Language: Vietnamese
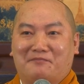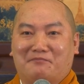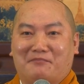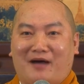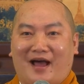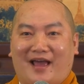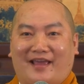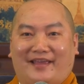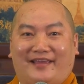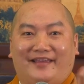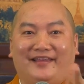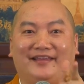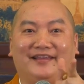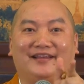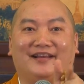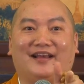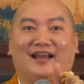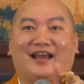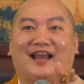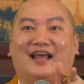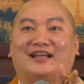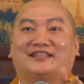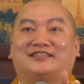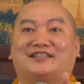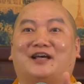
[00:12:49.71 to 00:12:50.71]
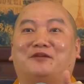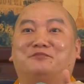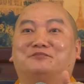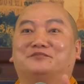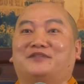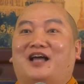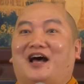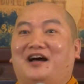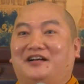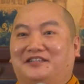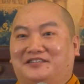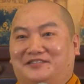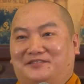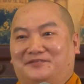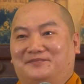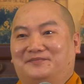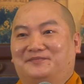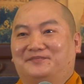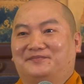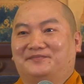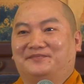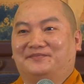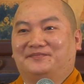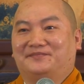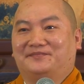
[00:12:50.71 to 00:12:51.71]
Bảy, là Song Thất.
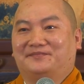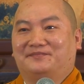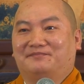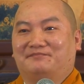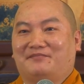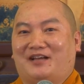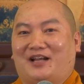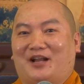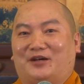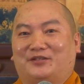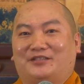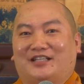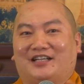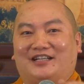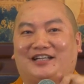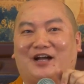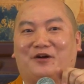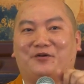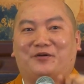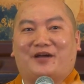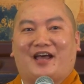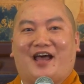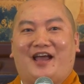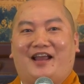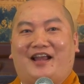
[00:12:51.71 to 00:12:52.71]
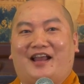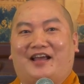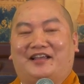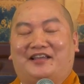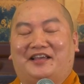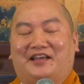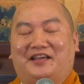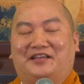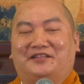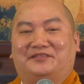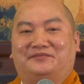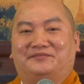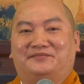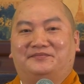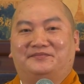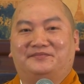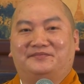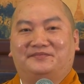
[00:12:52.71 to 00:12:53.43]
Bắt đầu tới câu kế là gì?